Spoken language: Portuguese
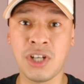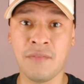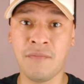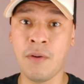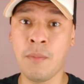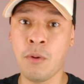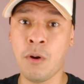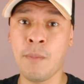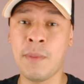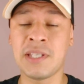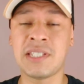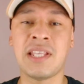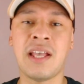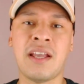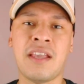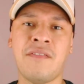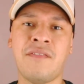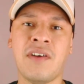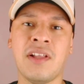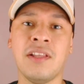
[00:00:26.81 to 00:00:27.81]
Já vamos começar
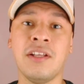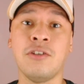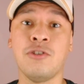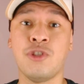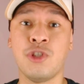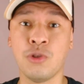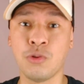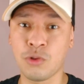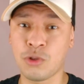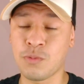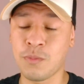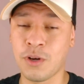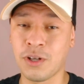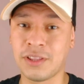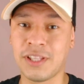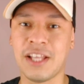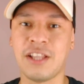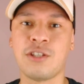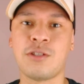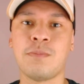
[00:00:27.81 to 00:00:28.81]
aqui falando de um dos
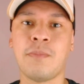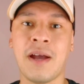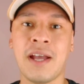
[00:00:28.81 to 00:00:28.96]
modelos